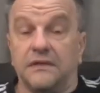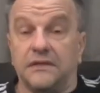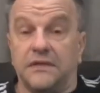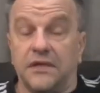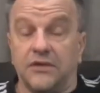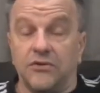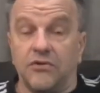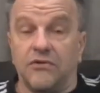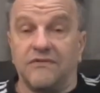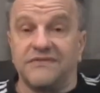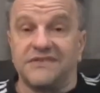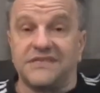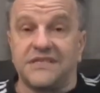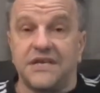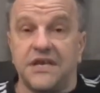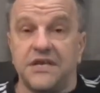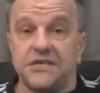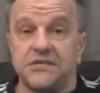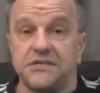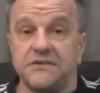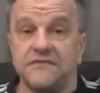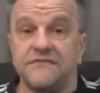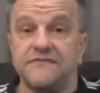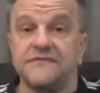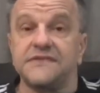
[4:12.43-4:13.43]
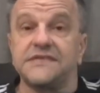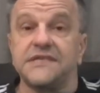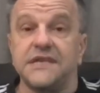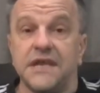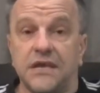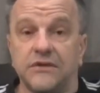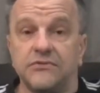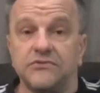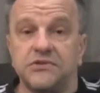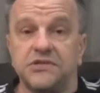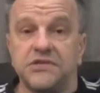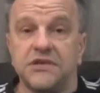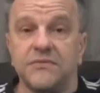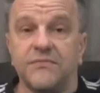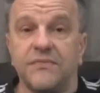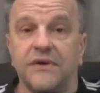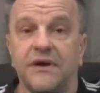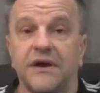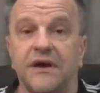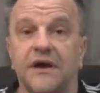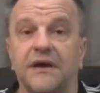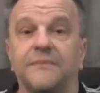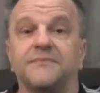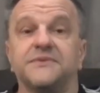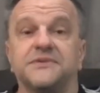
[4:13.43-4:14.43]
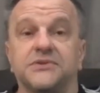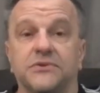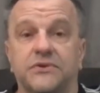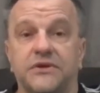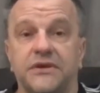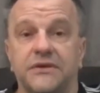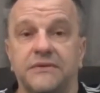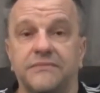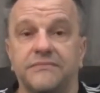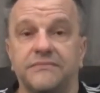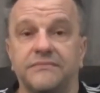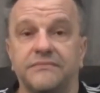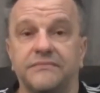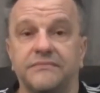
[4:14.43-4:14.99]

До новых встреч в следующем обзоре.